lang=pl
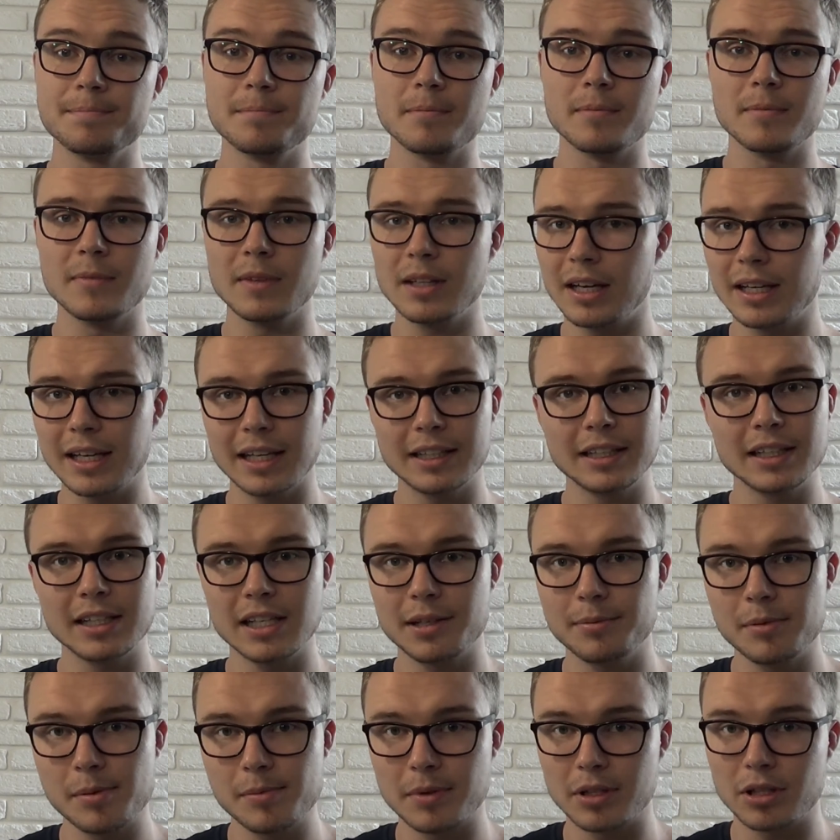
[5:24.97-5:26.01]
mm, a ja
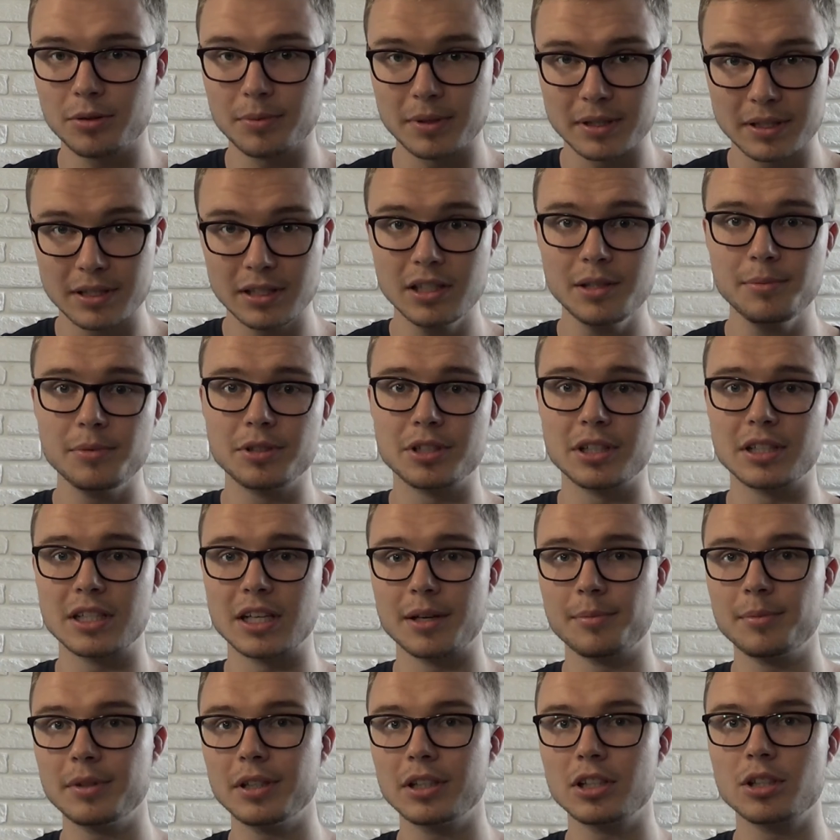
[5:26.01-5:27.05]
nadrabiam natomiast innymi
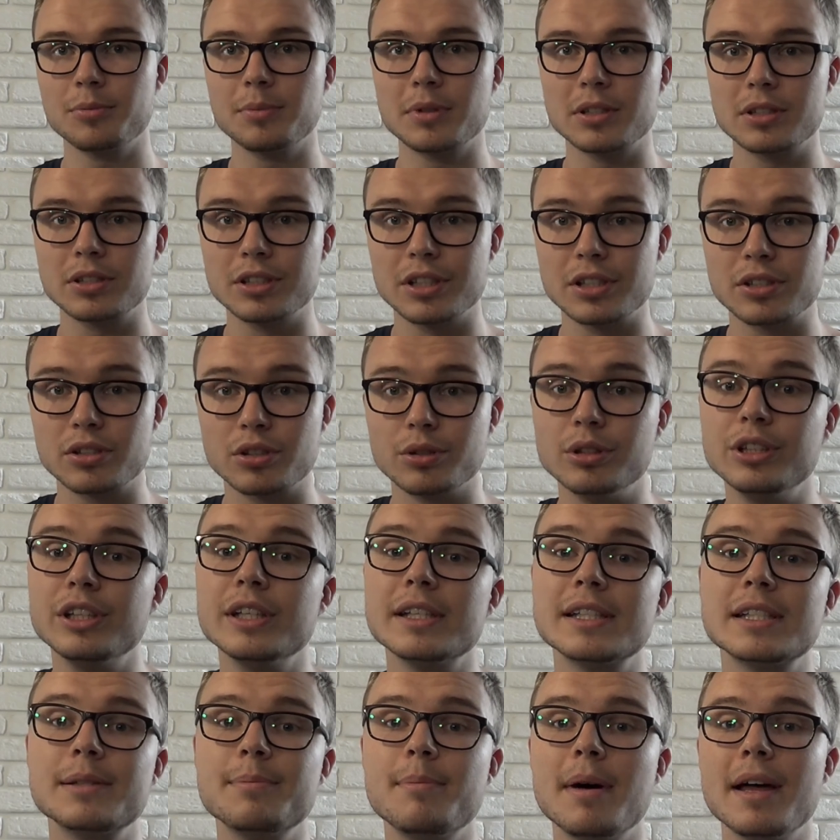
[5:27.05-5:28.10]
rzeczami, natomiast jest to
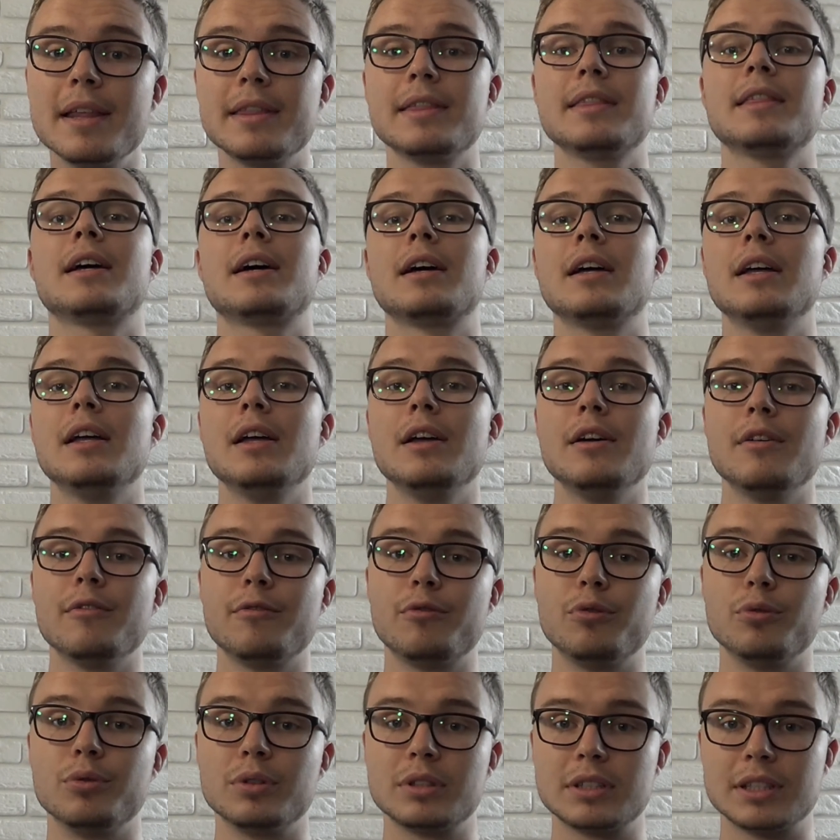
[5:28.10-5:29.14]
niezbędna
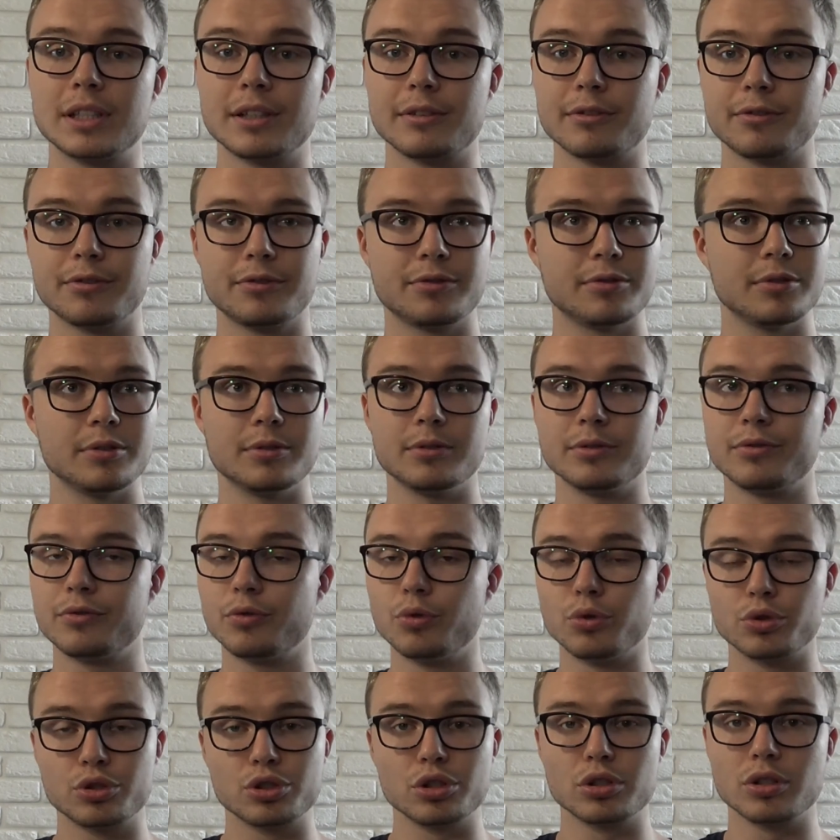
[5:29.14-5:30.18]
funkcja w
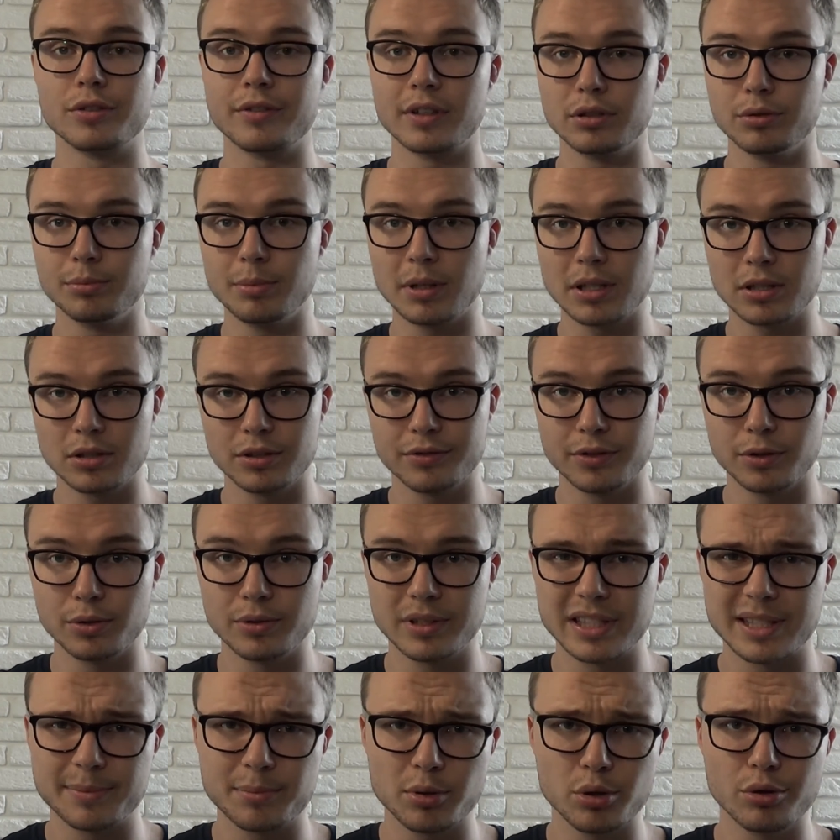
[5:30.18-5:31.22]
funkcjonowaniu bardzo wielu
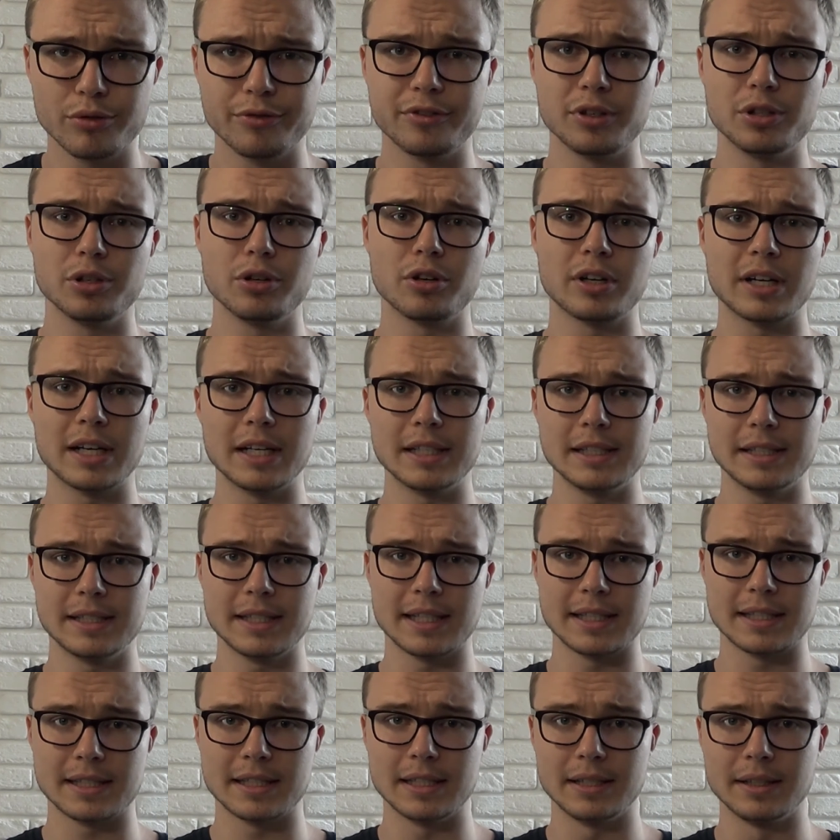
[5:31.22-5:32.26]
zespołów i
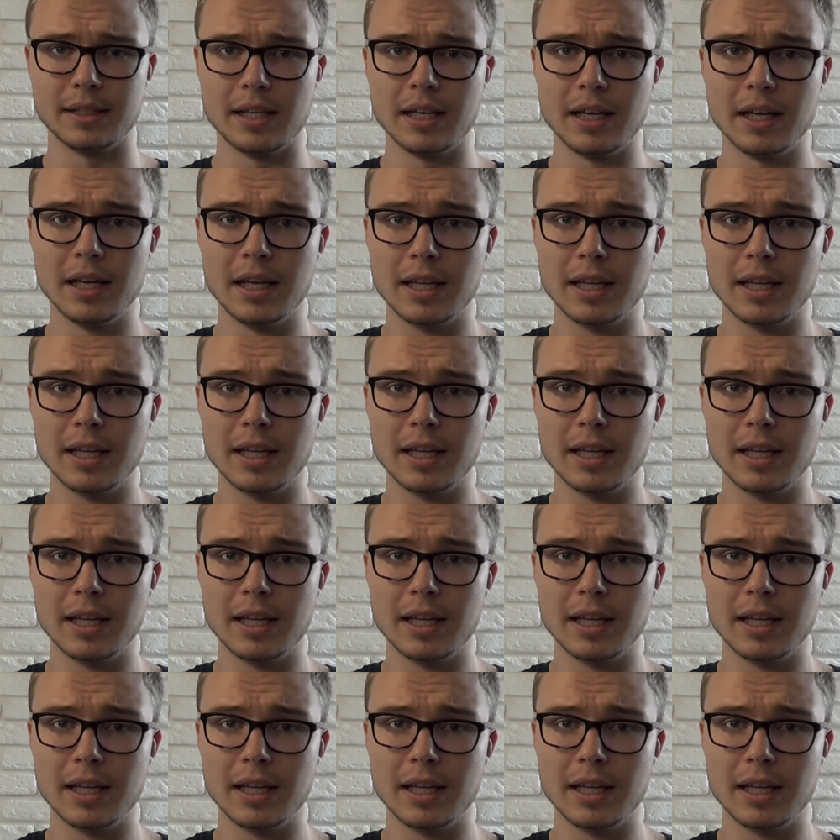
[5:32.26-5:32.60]
organizacji.